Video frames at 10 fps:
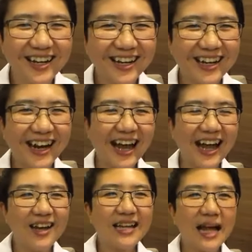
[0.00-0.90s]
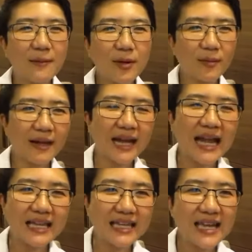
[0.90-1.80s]
นะคะ ยาไม่ออกกำลังกาย
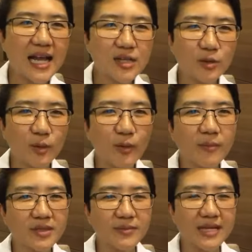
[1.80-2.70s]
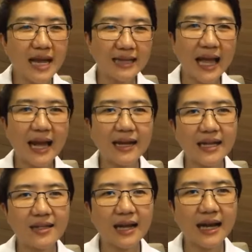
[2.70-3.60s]
กินยากที่สุดเพราะว่ามันจะมียาต้านฤ
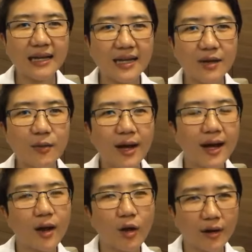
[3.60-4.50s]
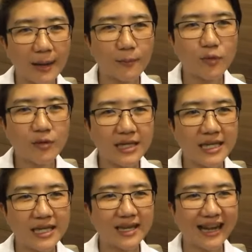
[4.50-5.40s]
ทธิ์กันที่เรียกว่า ขอทำพรุ่ง
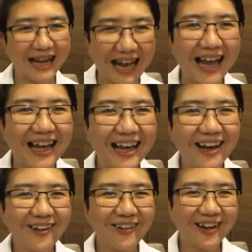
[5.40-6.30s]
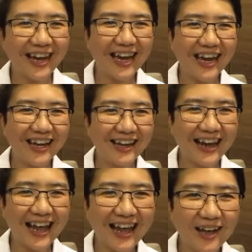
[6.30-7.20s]
นี้นะคะ โอเค
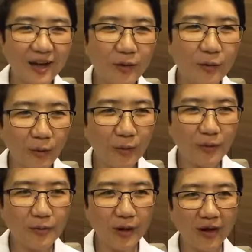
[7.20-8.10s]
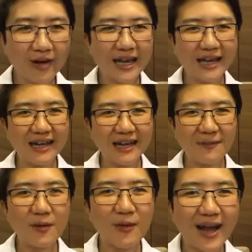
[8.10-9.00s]
นะโอ้คนหัวเราะใหญ่เลย
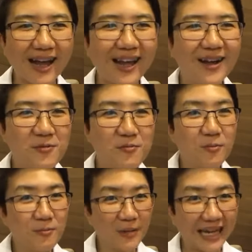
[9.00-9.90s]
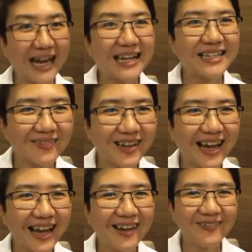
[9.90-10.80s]
แปลว่า เหมือนกันใช่ไหม
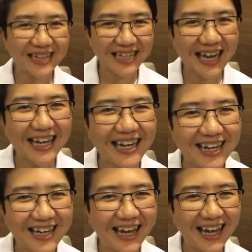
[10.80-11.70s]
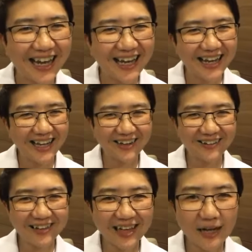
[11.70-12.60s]
คะ เหมือนกันนะ โอ
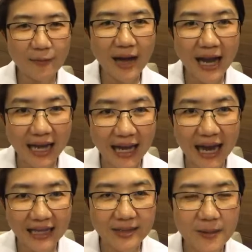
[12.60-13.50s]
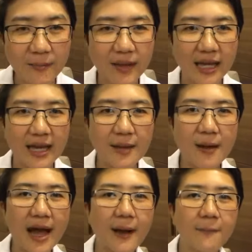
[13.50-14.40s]
เค คำว่าหายขาดคือแบบไหนได้
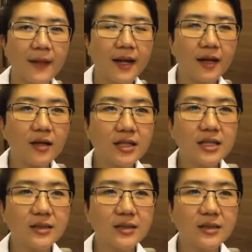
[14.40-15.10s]
บ้าง ก็คือ